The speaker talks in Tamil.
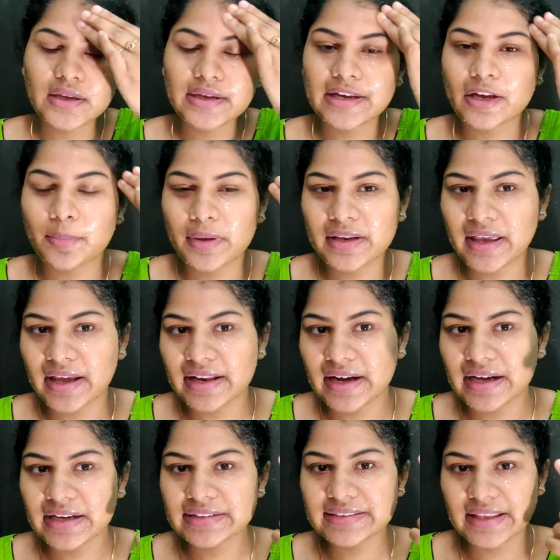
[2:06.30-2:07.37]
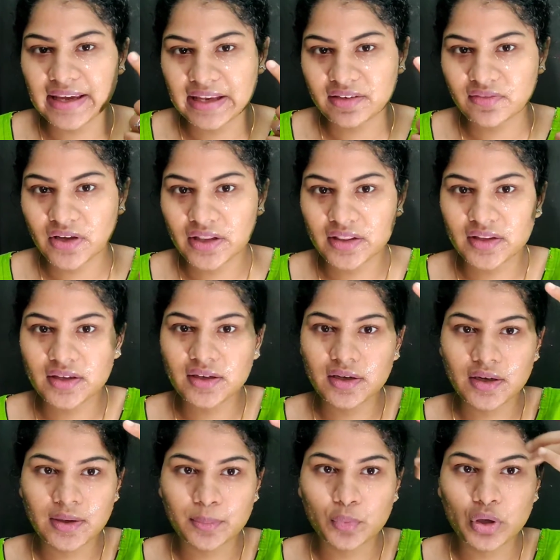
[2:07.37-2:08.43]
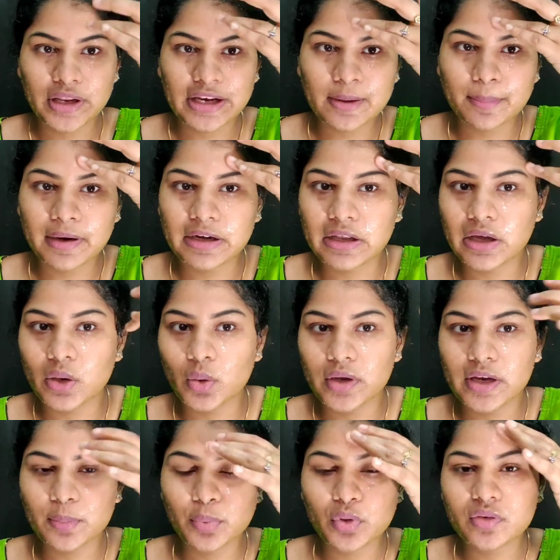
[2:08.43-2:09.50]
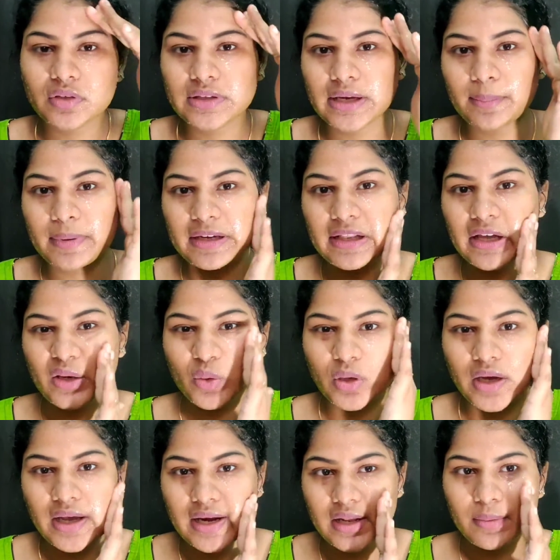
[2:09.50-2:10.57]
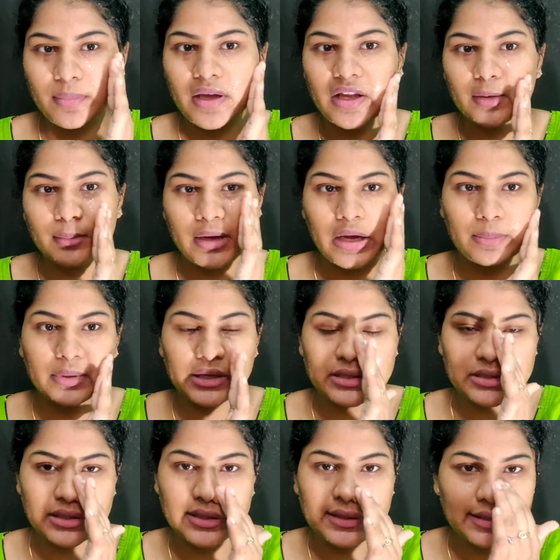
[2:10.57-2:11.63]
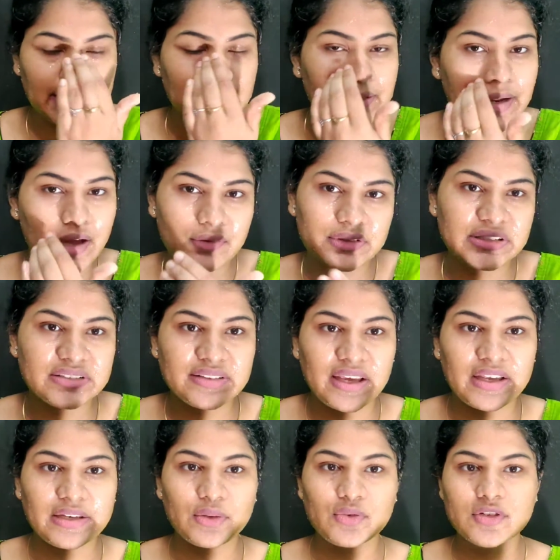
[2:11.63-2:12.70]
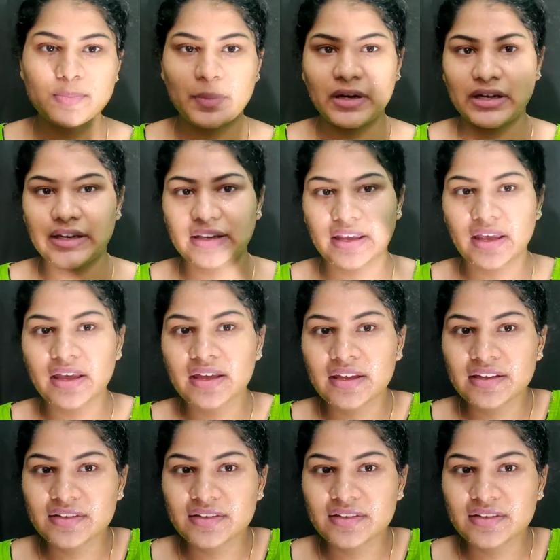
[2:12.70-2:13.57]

நிறைய பேர் கேட்குறாங்க தேன் வந்து முடியில் பட்டாலோ இல்லை புருவத்தில் பட்டாலோ கலர் மாறுமா அப்படின்னு சொல்லிட்டு நான் வந்து தேன் யூஸ் பண்ணியிருக்கேன்